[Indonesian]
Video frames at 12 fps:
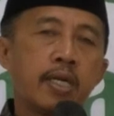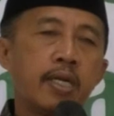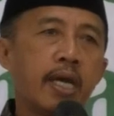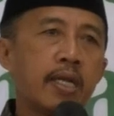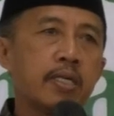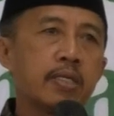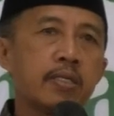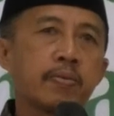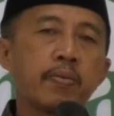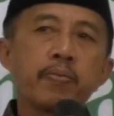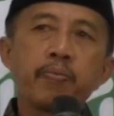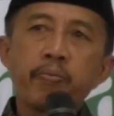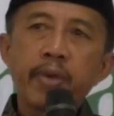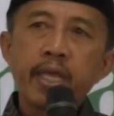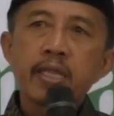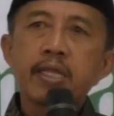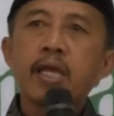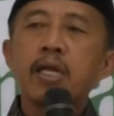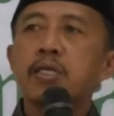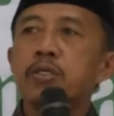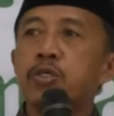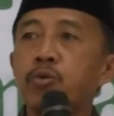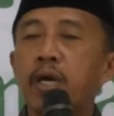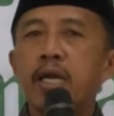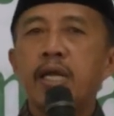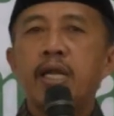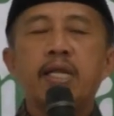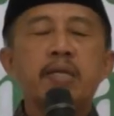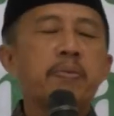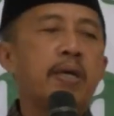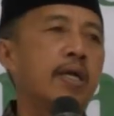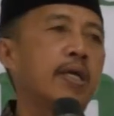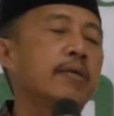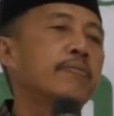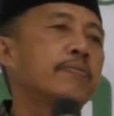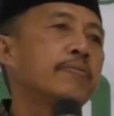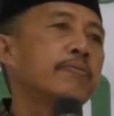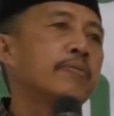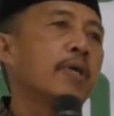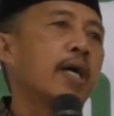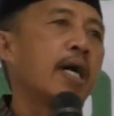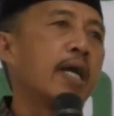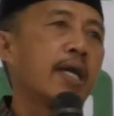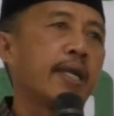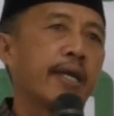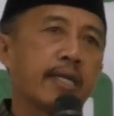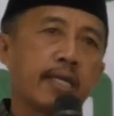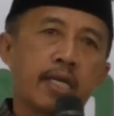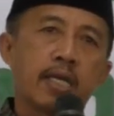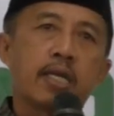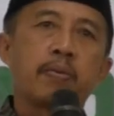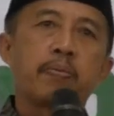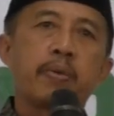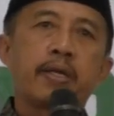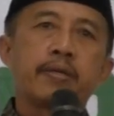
dan mental juara daripada anak-anak kita.